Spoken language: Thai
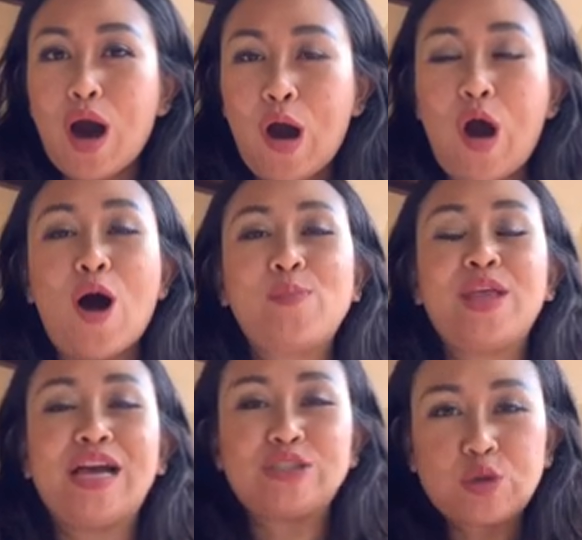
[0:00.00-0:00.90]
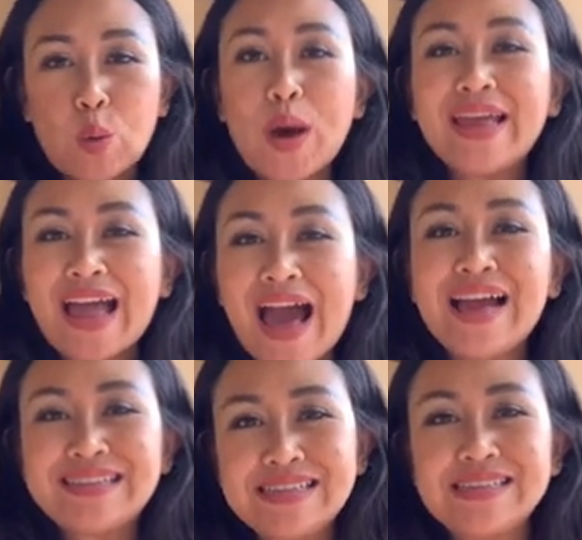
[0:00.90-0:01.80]
หอมเนี่ยช่วยได้
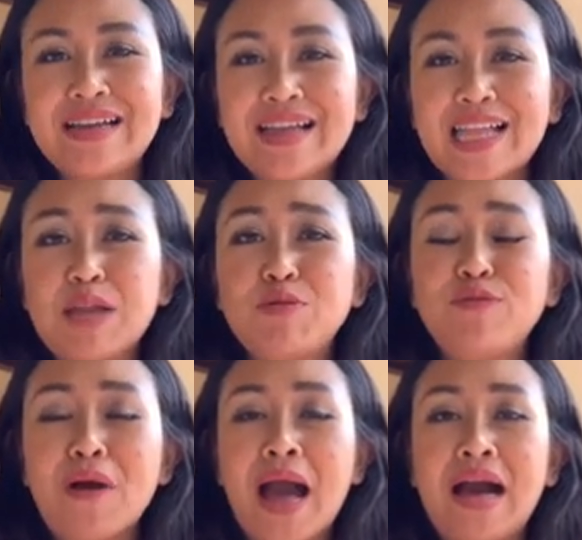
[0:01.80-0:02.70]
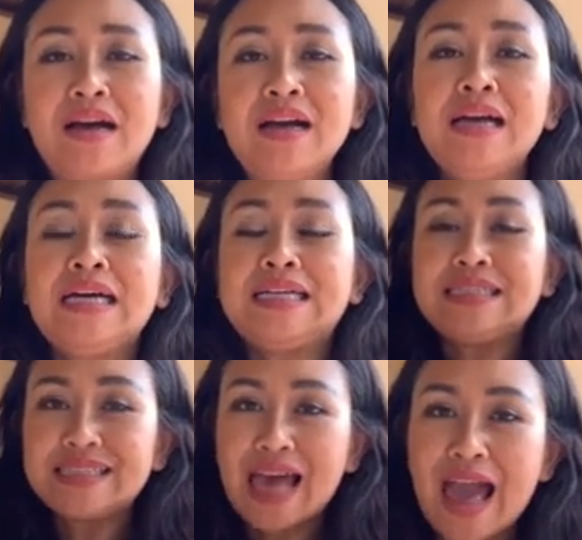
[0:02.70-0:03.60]
จริงๆนะท่านผู้ฟัง
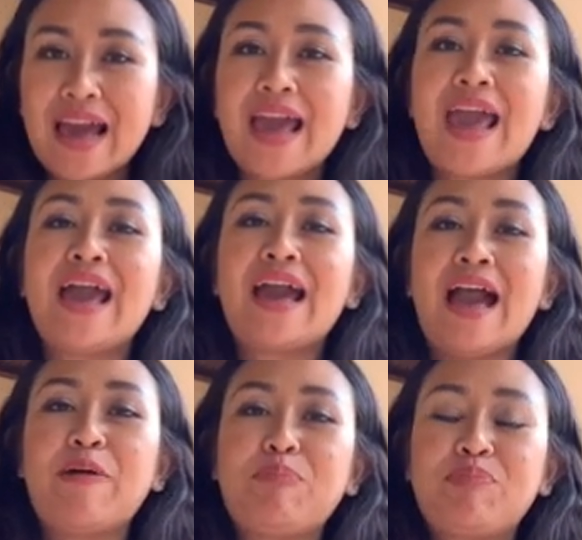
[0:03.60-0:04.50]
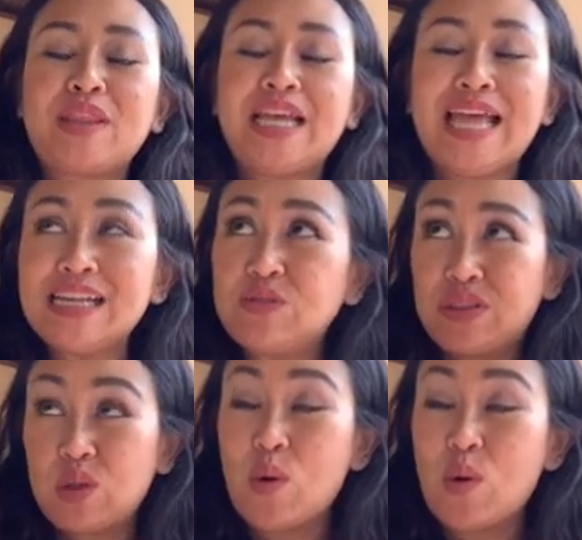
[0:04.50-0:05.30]
แจงเองอะถ้าส่วนตัว